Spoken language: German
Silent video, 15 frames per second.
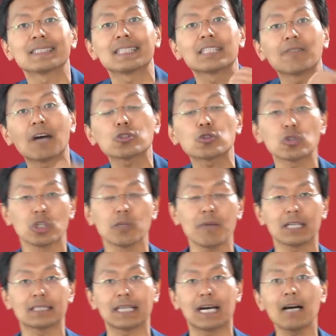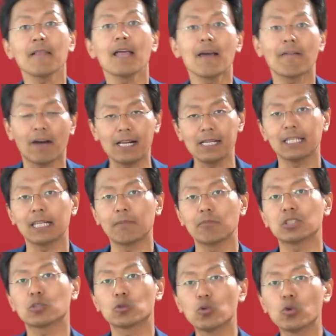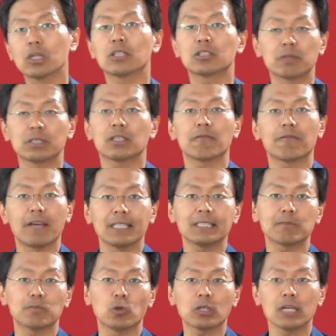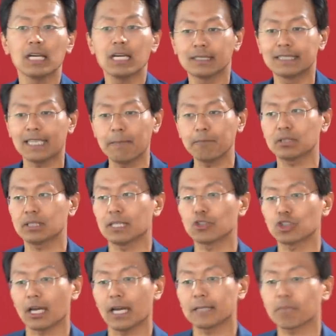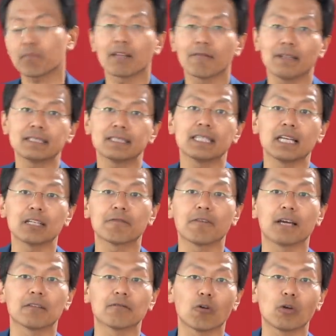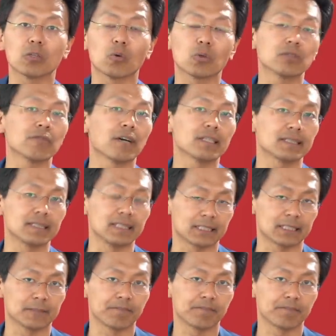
Es war schon immer da, weil nämlich Google, Twitter, Facebook selbst entscheiden, was sie entfernen wollen und was nicht.